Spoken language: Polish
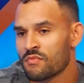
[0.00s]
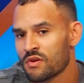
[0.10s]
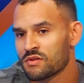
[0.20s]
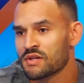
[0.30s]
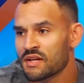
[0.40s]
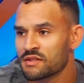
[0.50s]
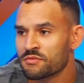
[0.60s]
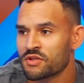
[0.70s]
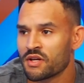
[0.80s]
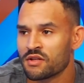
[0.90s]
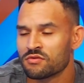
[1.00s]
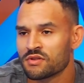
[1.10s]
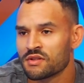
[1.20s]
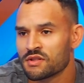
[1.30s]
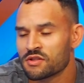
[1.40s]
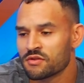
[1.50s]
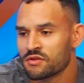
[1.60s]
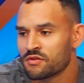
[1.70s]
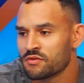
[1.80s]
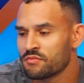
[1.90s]
Zgadzam się i tutaj też e,
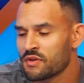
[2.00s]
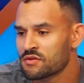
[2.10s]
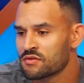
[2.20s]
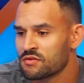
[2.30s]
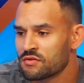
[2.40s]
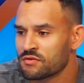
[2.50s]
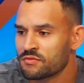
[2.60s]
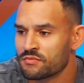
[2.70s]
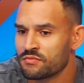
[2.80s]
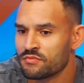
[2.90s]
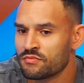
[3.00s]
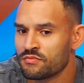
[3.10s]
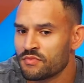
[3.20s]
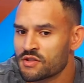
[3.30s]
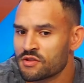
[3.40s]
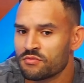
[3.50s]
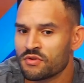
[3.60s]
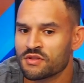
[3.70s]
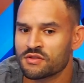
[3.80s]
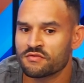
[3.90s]
warto znaczy, to
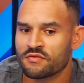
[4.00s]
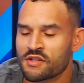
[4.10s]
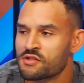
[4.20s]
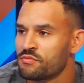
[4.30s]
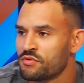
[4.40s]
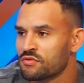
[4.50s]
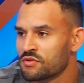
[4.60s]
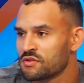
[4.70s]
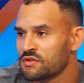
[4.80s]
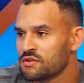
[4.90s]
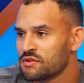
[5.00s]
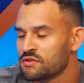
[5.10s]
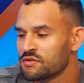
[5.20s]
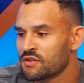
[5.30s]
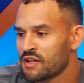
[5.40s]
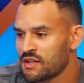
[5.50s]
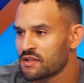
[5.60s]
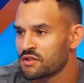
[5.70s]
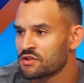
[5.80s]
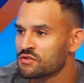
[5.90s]
był też ważny punkt y,
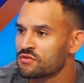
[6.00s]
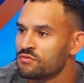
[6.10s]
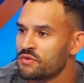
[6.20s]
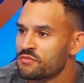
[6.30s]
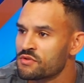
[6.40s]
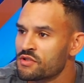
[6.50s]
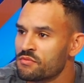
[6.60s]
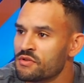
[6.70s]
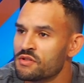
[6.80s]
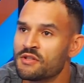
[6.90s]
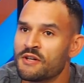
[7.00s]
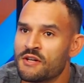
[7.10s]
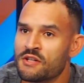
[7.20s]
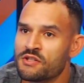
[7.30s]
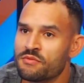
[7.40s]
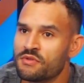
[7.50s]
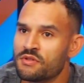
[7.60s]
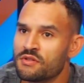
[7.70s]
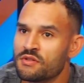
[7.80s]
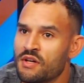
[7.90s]
dogadania się z klubem, żeby,
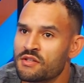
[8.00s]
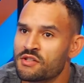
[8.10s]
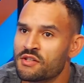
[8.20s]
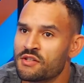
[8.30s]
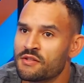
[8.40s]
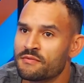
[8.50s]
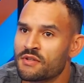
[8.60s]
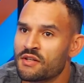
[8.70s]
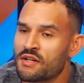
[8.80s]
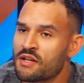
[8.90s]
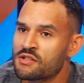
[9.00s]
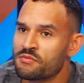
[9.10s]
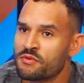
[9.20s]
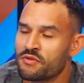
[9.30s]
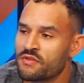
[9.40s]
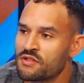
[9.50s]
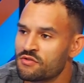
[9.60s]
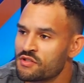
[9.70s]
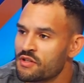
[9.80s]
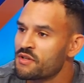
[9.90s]
żeby Andrzej, trener Andrzej mi
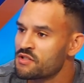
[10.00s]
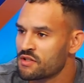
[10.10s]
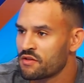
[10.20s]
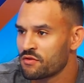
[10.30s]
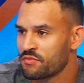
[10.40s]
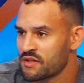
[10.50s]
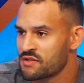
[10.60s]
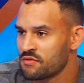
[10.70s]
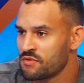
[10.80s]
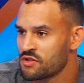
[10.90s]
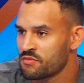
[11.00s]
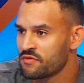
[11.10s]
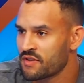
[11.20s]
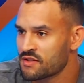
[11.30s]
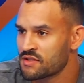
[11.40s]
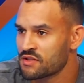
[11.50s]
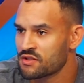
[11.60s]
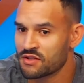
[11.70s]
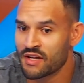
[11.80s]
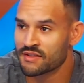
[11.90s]
powiedział, że nie będzie dawał presji mi, żeby
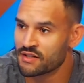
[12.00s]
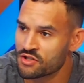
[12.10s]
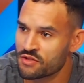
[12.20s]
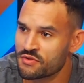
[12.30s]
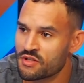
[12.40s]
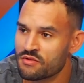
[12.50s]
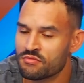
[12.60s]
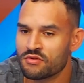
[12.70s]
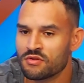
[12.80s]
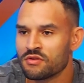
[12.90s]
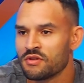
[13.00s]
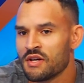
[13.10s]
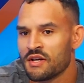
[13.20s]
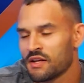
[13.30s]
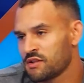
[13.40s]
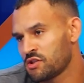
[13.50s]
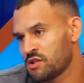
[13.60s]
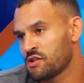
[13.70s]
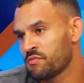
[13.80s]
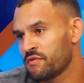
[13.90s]
wracać jak najszybciej, bo ja też
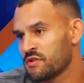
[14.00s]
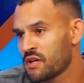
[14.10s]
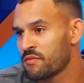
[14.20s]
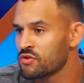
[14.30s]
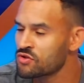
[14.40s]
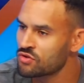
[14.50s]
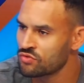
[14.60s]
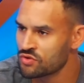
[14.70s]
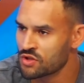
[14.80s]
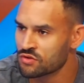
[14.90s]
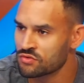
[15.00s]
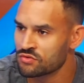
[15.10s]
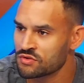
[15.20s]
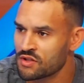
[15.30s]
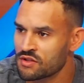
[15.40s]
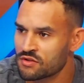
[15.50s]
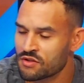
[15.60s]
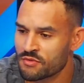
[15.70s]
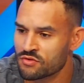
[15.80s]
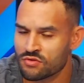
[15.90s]
szczerze powiedziałem, no jest to duża kontuzja,
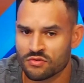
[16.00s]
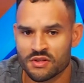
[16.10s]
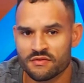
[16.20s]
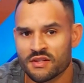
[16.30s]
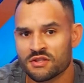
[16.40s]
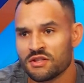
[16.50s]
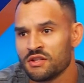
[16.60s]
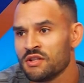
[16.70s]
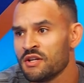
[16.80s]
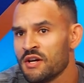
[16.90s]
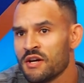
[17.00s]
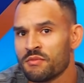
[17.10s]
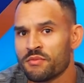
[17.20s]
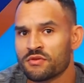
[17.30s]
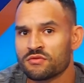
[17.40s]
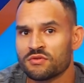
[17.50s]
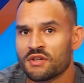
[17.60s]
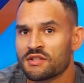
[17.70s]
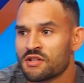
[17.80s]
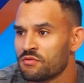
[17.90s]
nie ma co ukrywać i po prostu
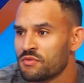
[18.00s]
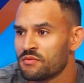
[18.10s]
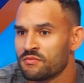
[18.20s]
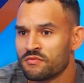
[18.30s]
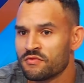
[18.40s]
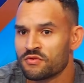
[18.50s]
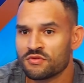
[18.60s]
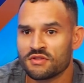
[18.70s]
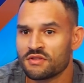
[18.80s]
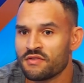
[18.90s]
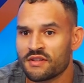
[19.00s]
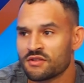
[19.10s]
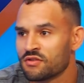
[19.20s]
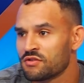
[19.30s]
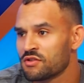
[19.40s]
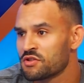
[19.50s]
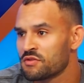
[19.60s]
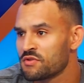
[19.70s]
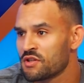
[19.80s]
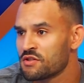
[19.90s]
nie chciałbym wrócić dwa tygodnie
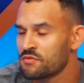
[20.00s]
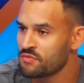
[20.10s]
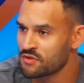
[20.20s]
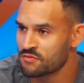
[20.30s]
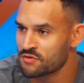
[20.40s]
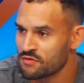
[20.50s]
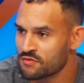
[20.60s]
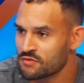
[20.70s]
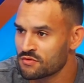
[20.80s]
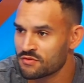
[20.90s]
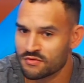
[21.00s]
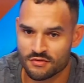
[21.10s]
szybciej, żeby potem znowu